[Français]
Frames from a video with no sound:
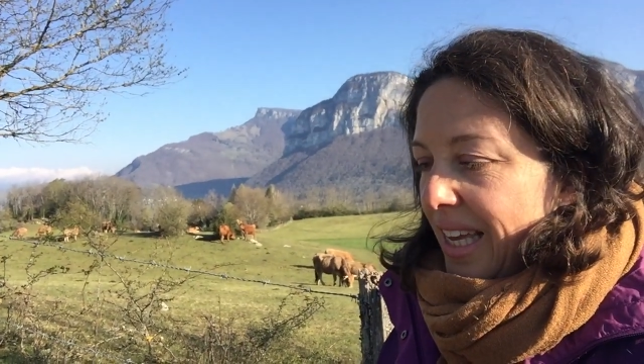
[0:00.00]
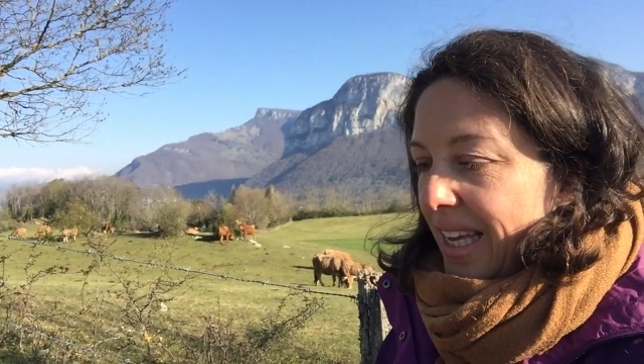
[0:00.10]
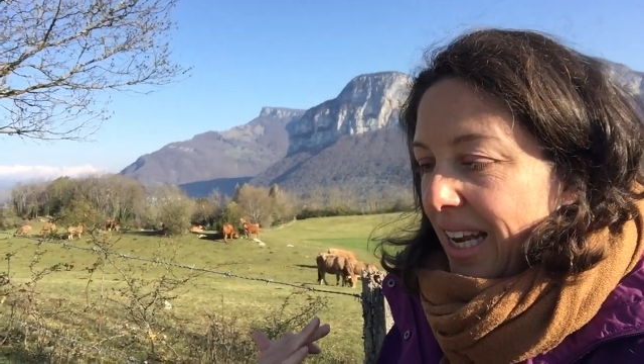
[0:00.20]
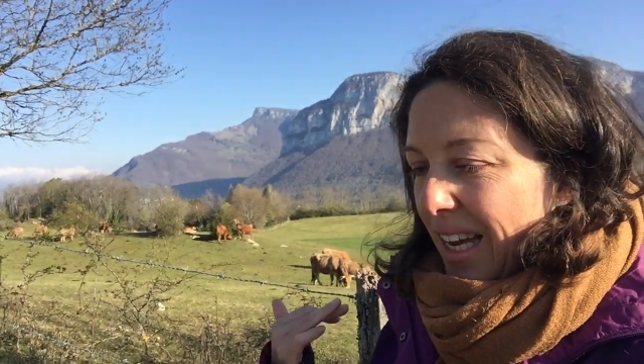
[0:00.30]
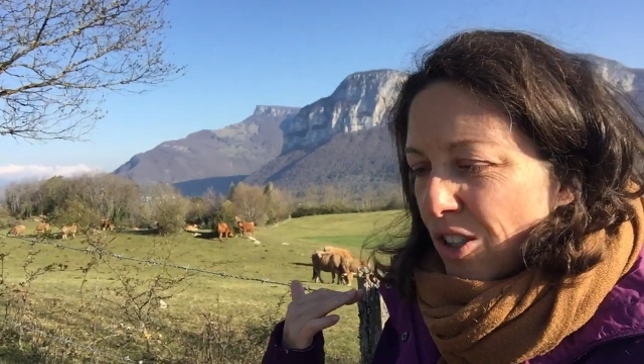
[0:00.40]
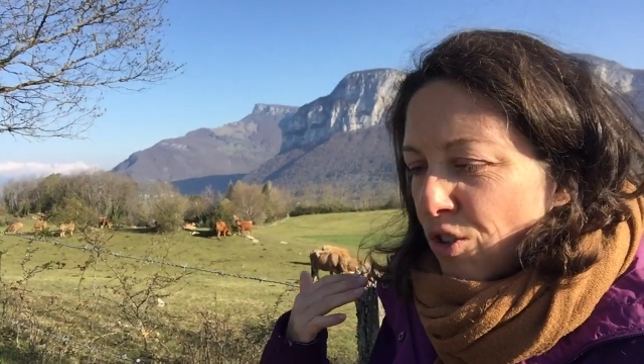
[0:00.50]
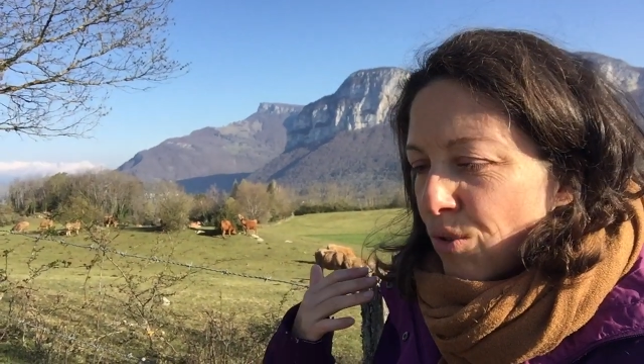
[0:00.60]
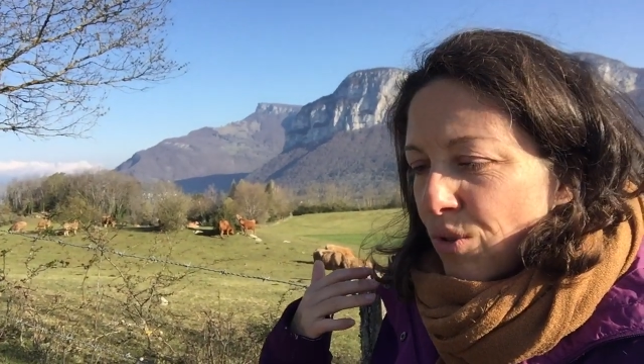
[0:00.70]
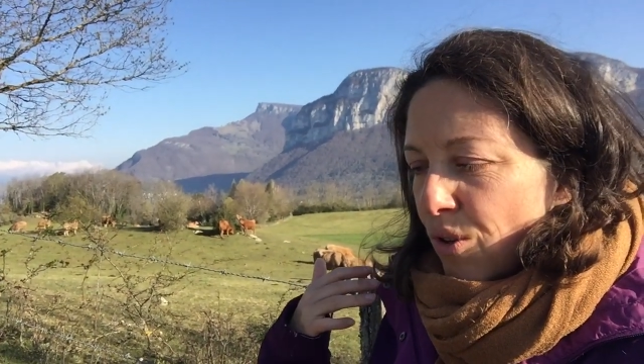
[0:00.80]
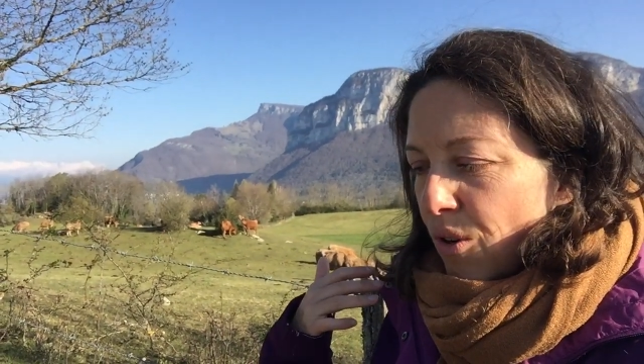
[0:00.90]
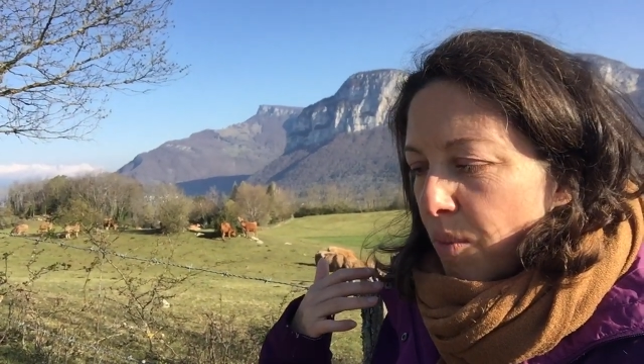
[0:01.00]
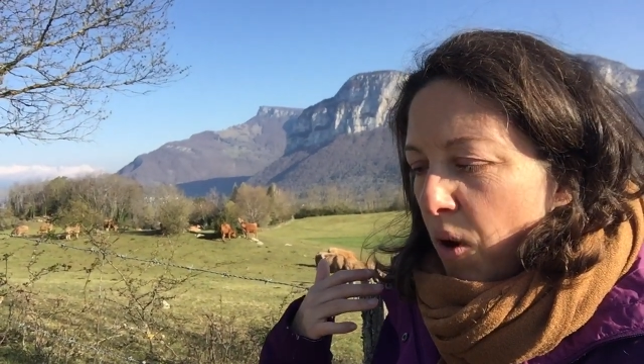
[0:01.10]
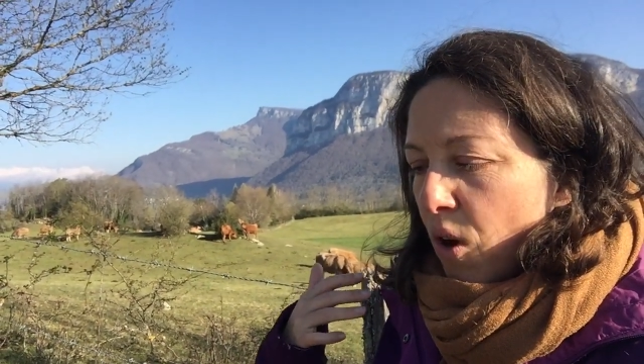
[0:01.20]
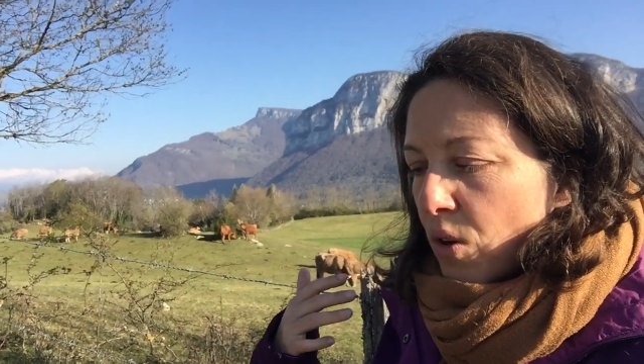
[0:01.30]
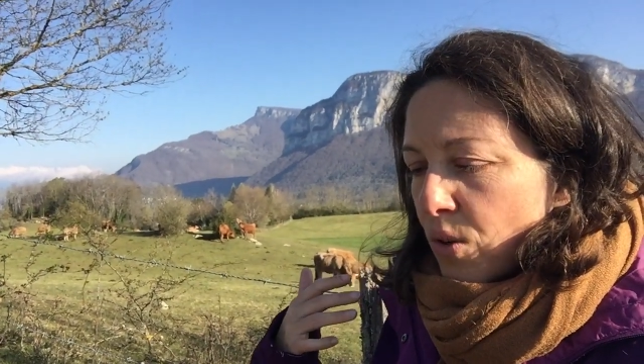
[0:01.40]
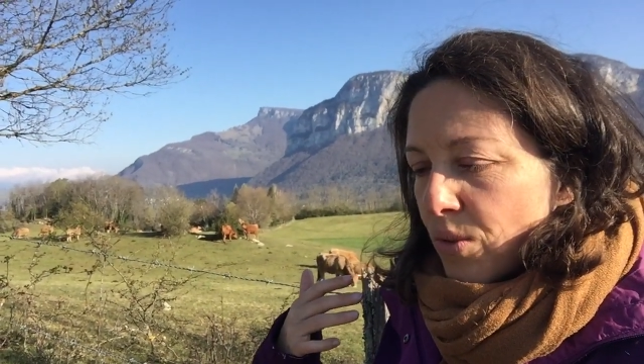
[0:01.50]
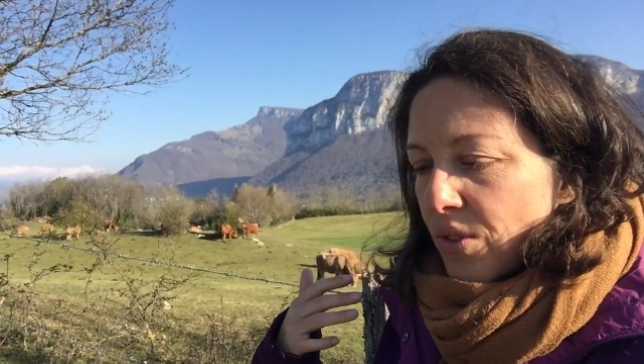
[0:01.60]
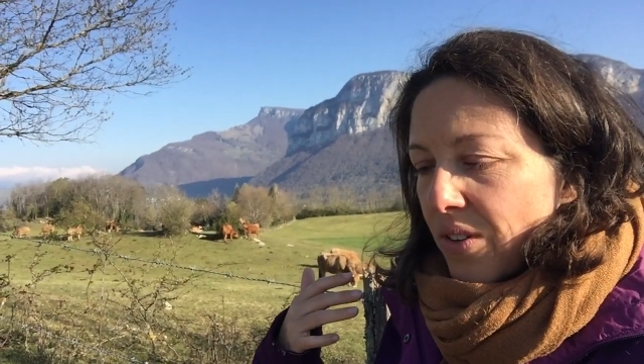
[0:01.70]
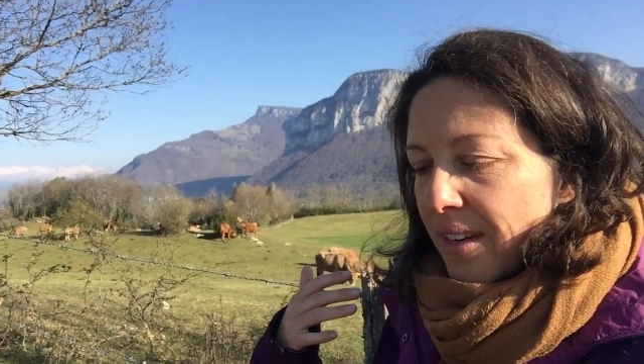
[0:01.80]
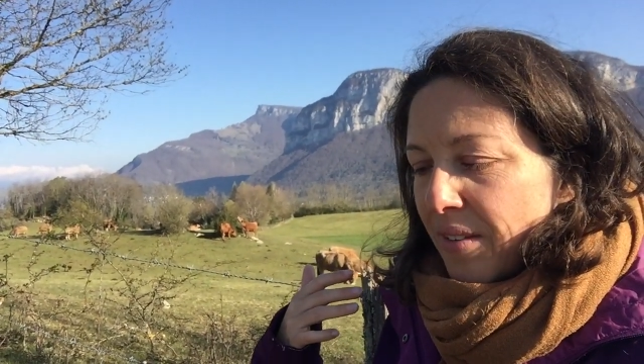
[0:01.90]
Et là, je
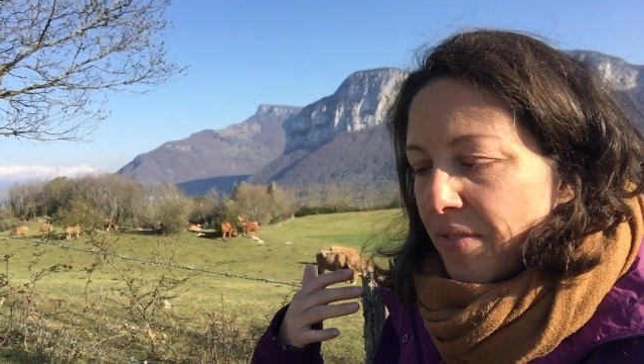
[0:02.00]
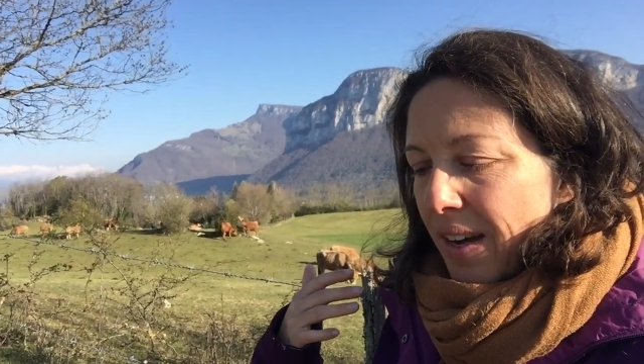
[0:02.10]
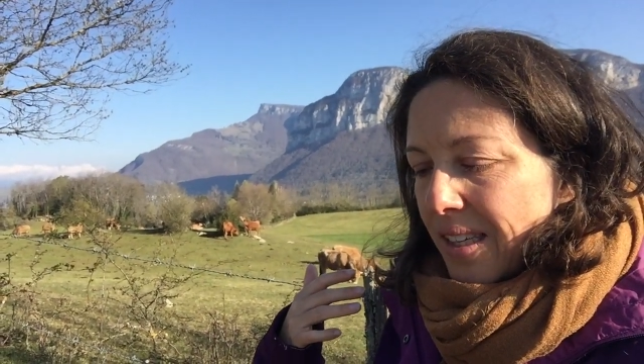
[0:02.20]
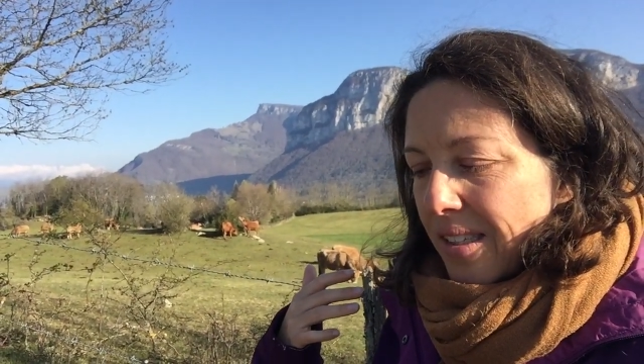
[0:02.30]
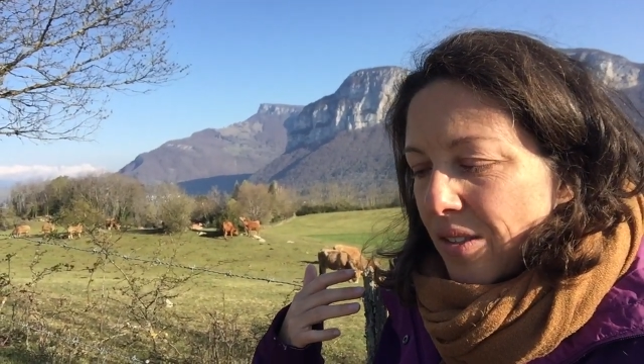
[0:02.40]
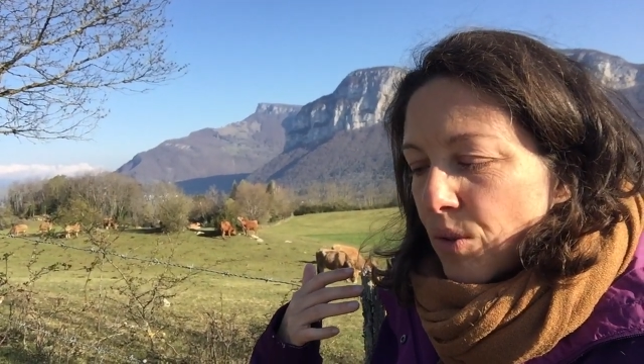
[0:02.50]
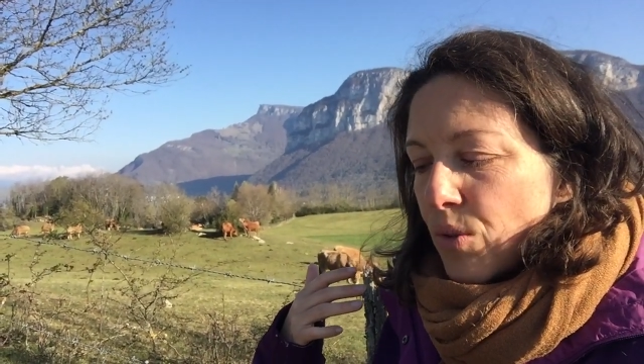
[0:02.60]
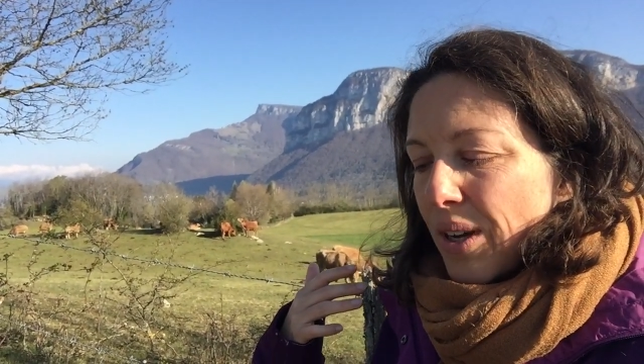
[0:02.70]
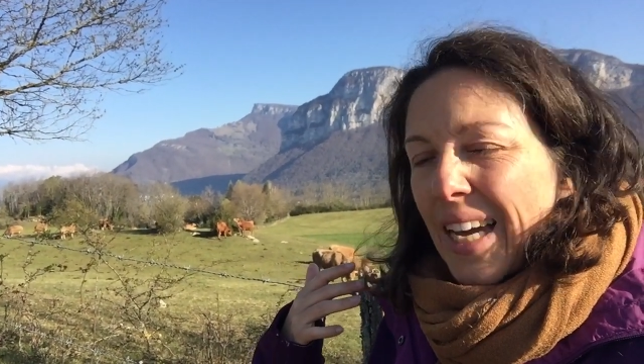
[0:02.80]
rencontre les phases de